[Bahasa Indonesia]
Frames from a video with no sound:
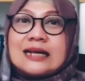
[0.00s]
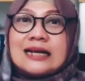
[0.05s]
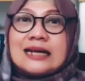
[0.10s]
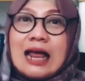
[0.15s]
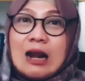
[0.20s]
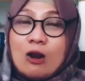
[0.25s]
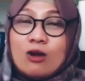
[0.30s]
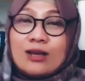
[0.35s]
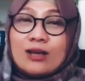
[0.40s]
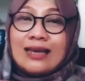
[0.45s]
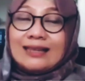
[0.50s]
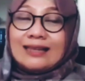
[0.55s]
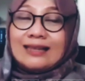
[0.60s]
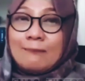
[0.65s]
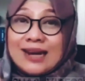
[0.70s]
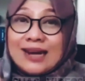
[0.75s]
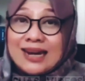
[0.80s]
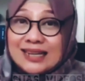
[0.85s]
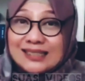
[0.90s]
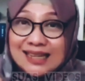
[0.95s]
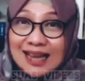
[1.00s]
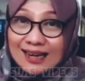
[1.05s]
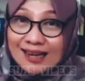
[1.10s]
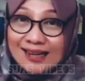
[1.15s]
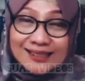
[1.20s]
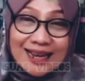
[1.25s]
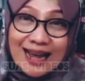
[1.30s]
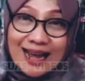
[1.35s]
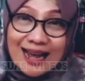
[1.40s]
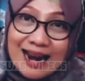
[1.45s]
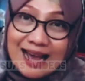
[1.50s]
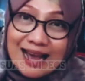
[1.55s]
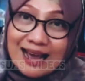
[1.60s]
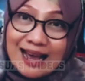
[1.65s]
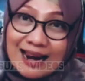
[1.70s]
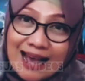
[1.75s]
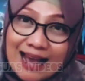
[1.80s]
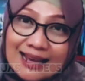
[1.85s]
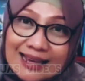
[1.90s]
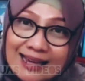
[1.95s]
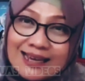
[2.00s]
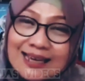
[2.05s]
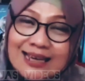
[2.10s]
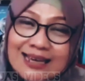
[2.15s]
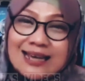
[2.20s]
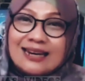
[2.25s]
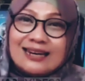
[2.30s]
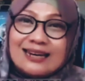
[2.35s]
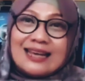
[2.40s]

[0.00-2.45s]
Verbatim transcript: kalau kita mendesak-desak anak laki